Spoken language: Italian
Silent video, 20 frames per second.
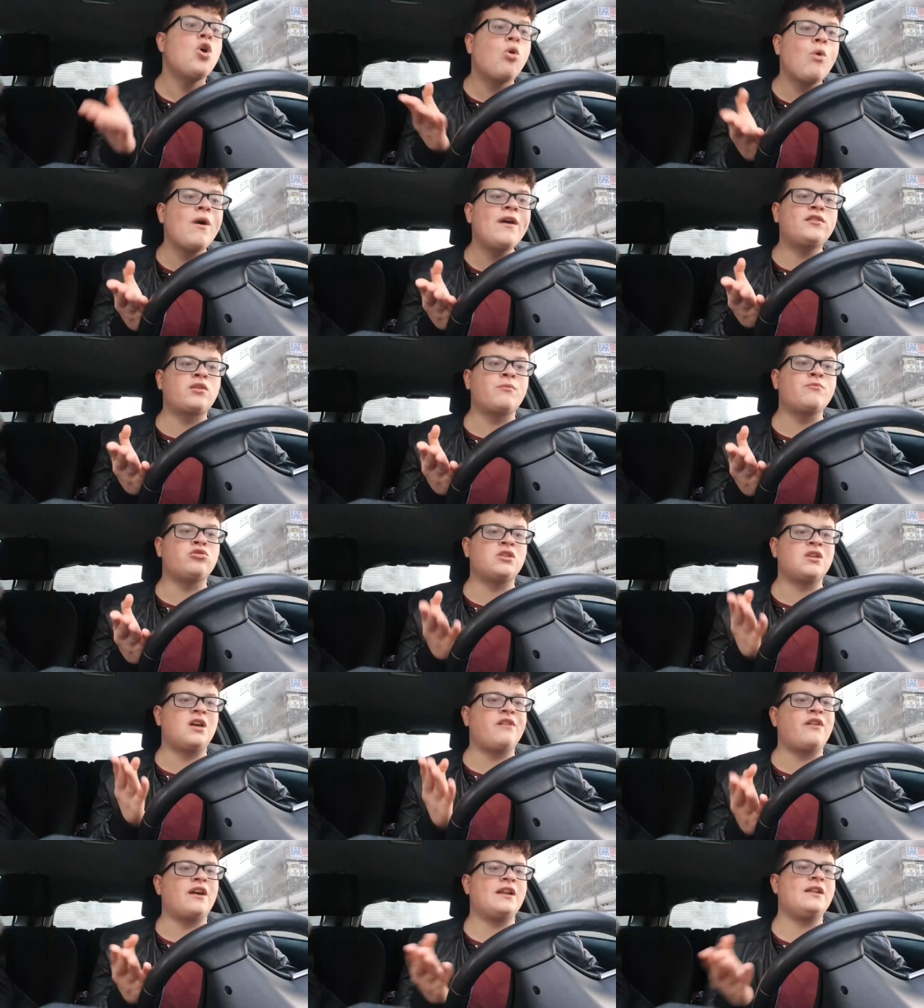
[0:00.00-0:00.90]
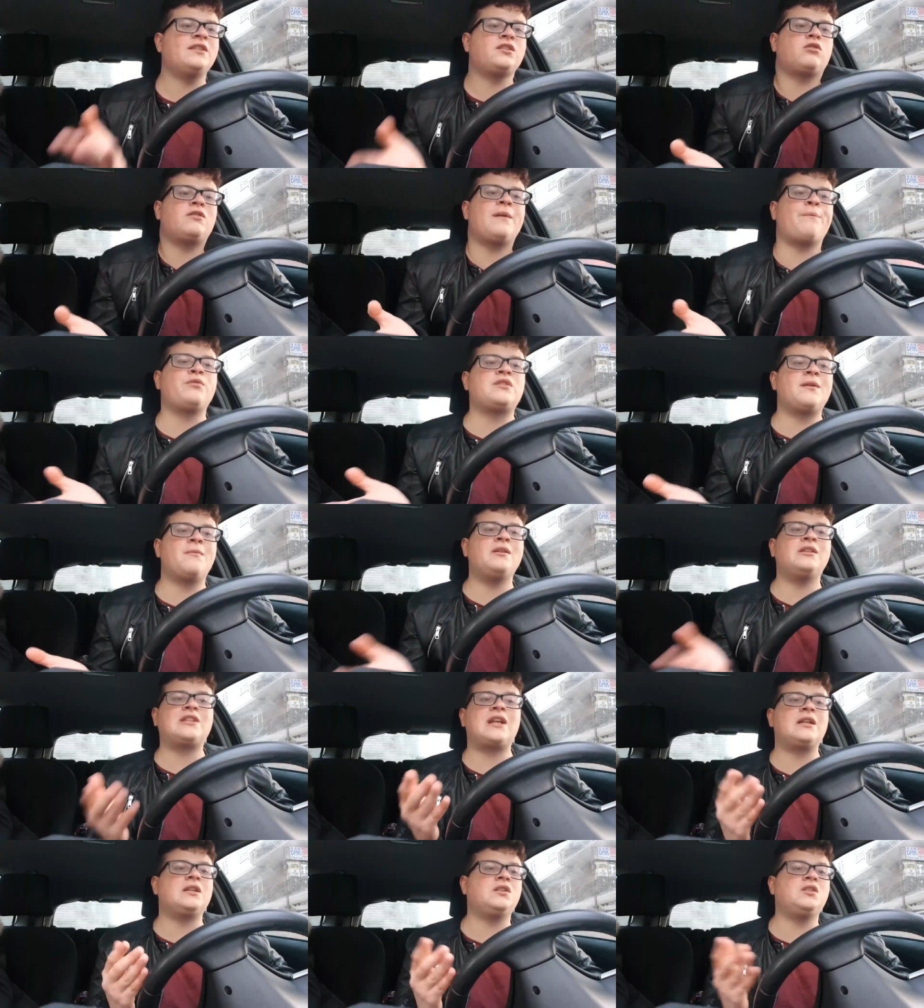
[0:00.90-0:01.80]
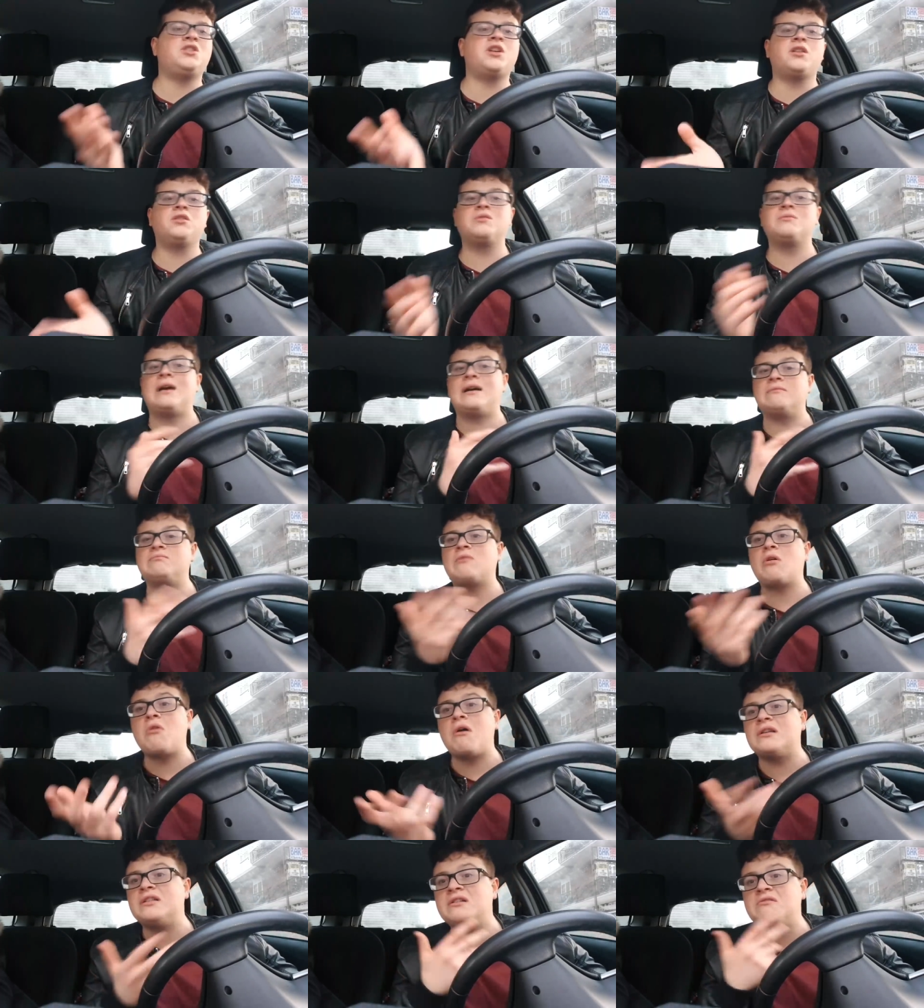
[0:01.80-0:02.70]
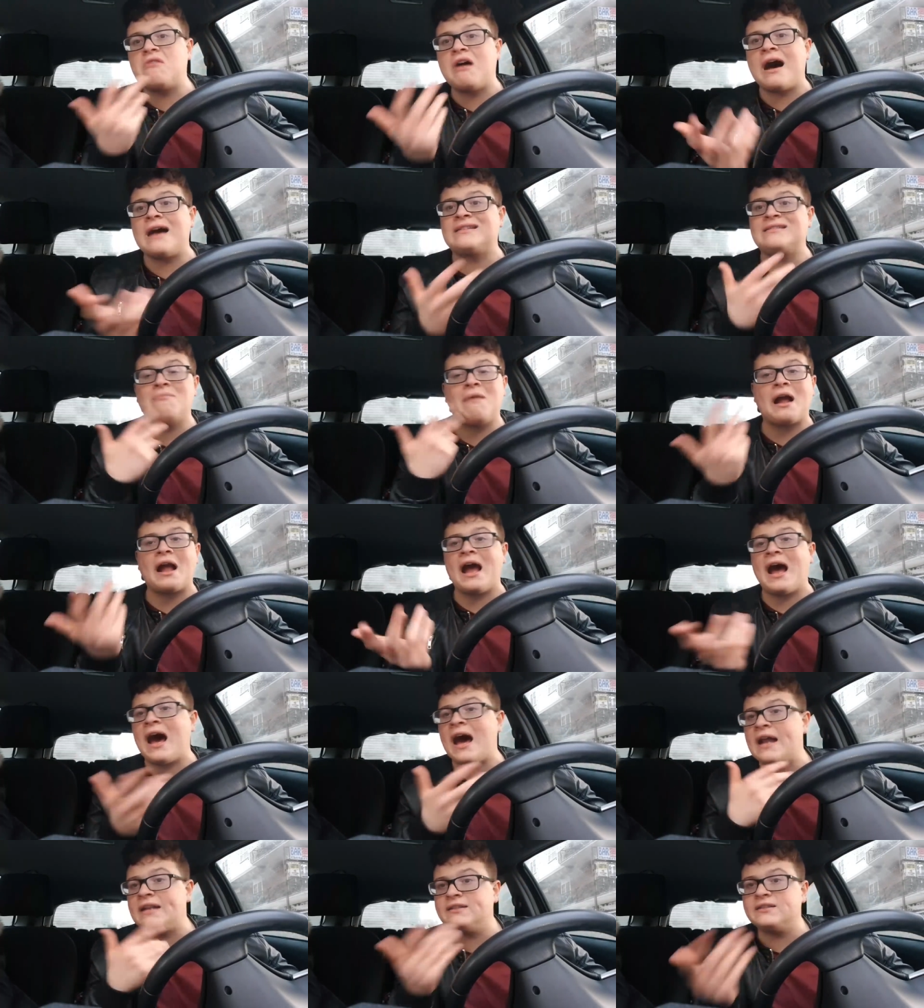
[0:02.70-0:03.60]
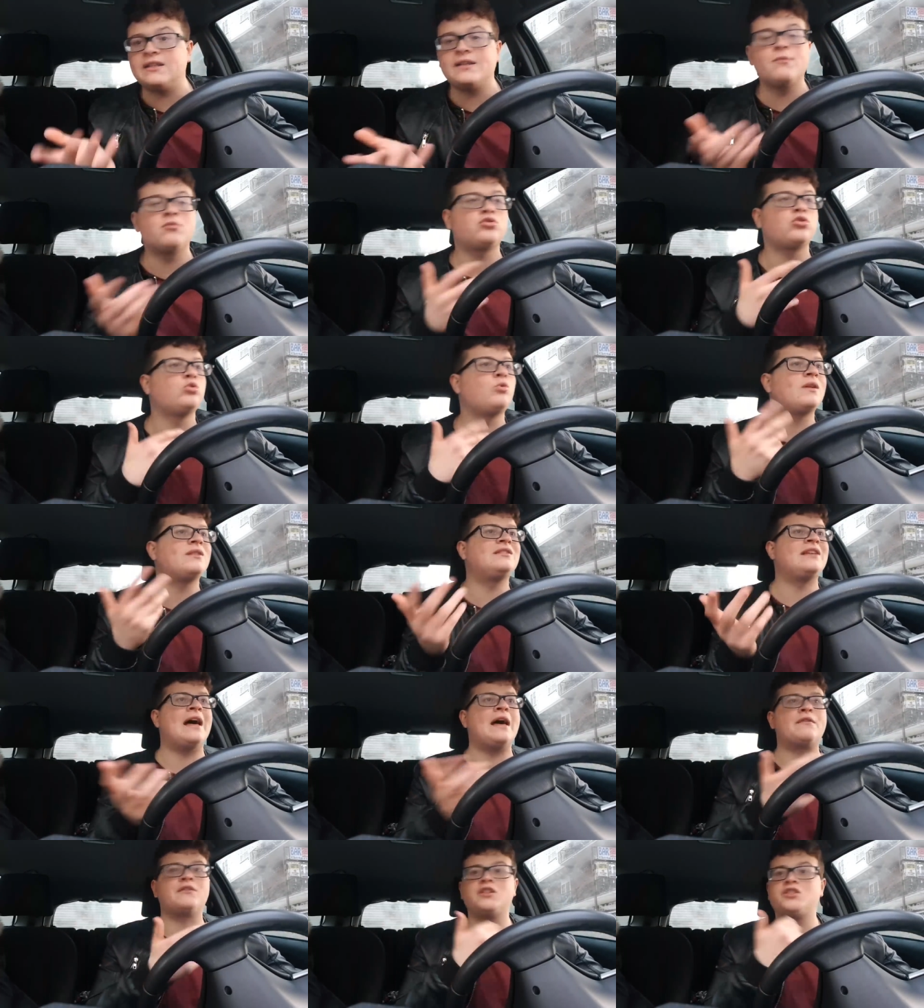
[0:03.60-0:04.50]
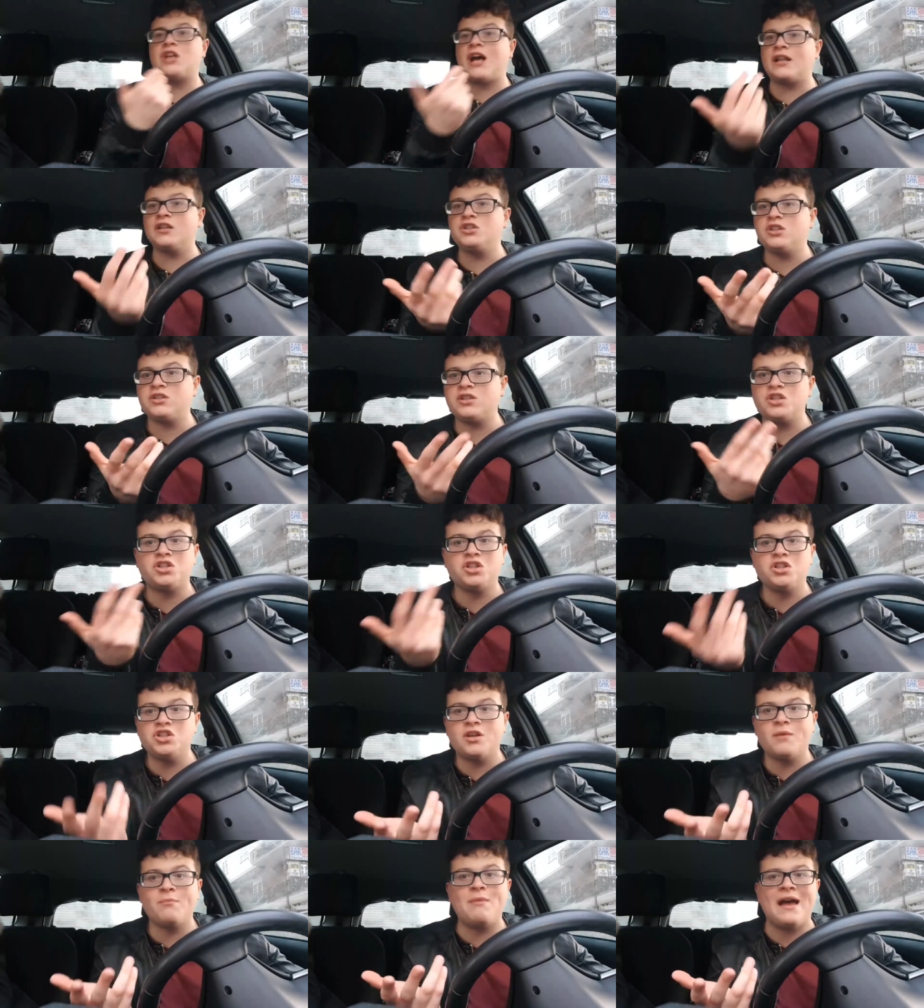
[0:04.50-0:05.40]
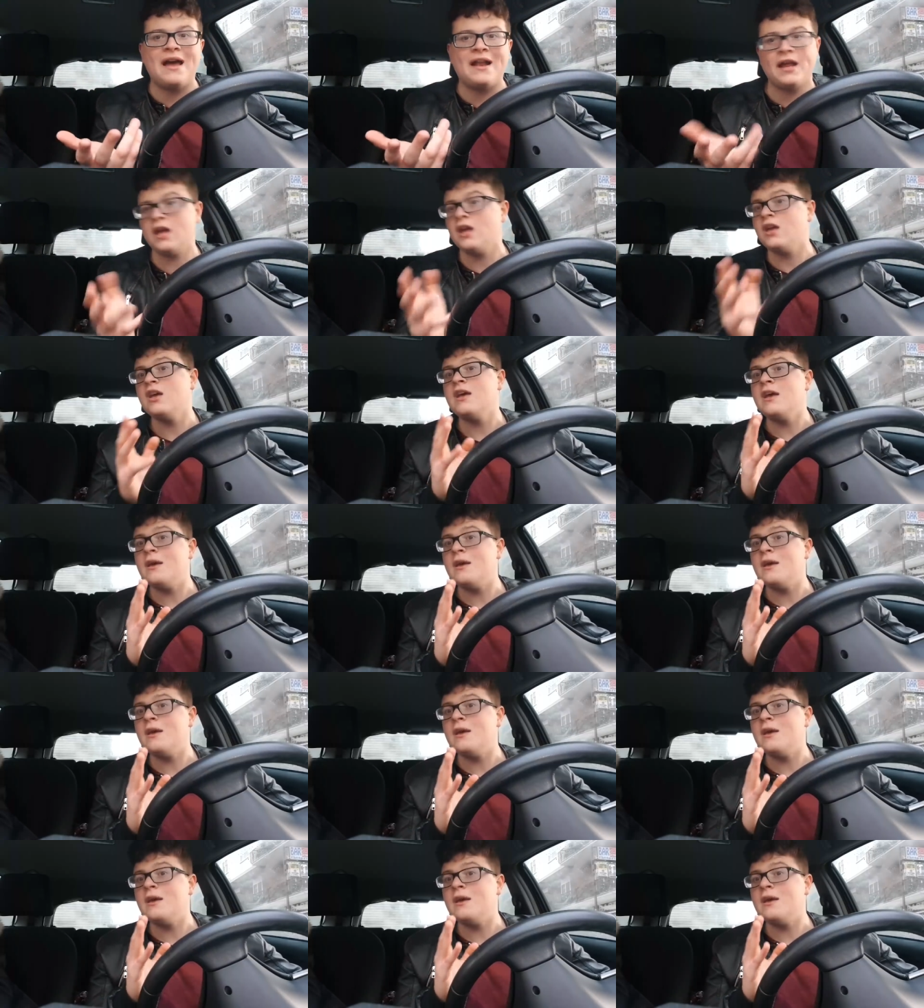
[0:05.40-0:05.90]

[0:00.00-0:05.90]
Questo bisognava fare. Nel secondo tempo siamo entrati dicendo ma quasi quasi, magari, se teniamo su 2-0, se, se ci dice bene.